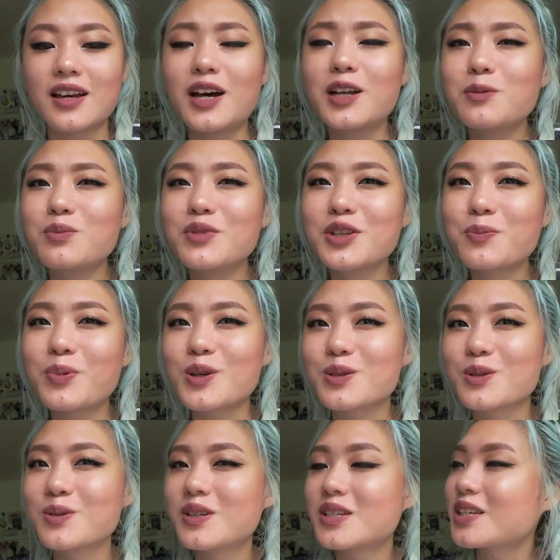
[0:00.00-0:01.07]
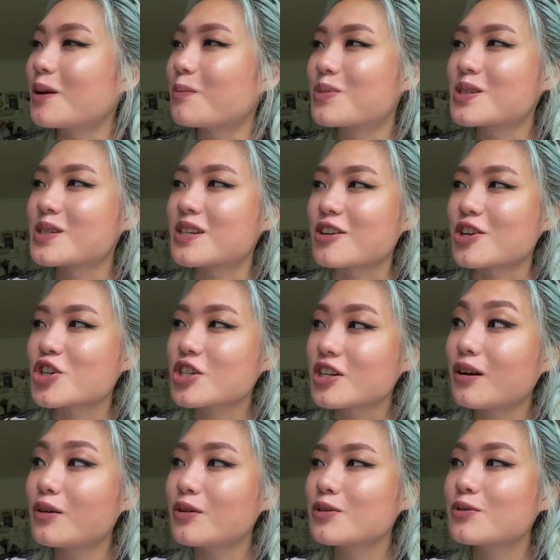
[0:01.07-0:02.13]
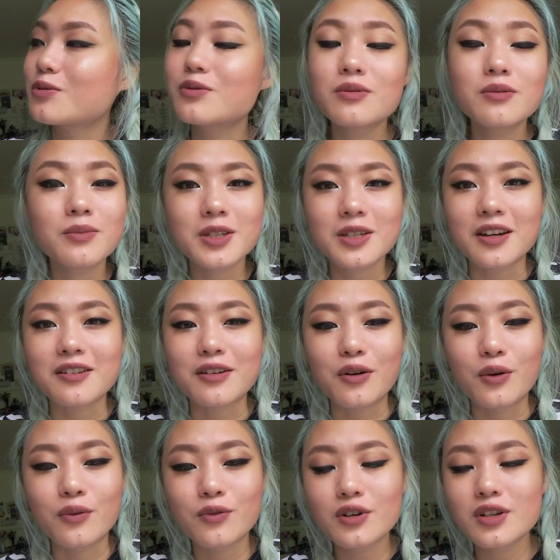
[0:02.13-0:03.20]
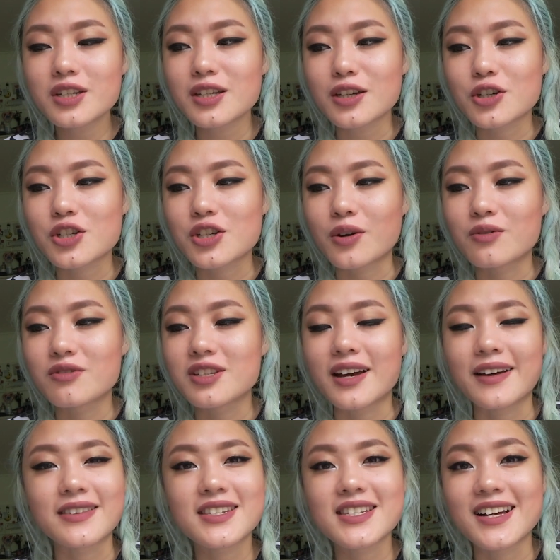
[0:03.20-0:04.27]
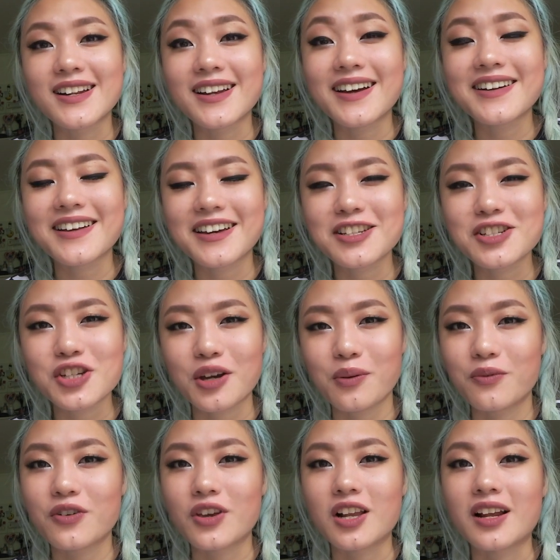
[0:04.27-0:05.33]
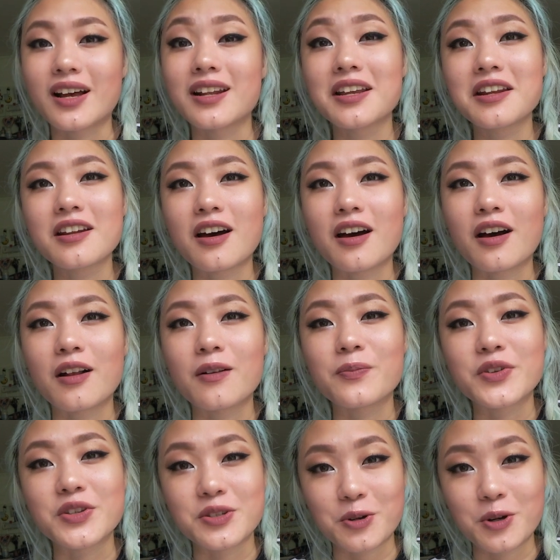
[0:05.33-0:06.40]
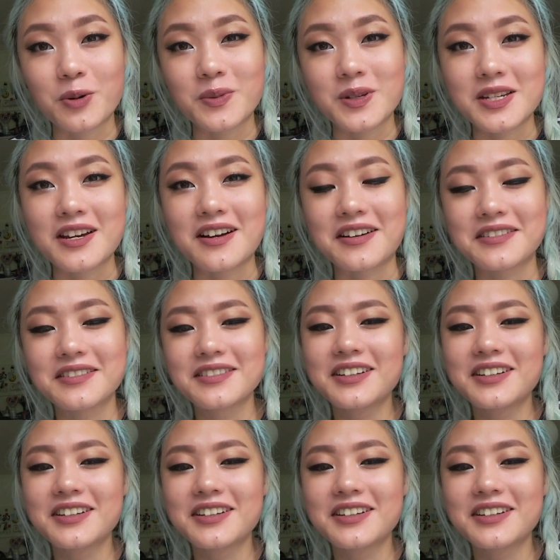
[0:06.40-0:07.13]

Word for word: hat mich persönlich ein bisschen erstaunt und mich hat auch wirklich erstaunt die Anzahl an Rechtschreibfehlern innerhalb dieser Kommentare.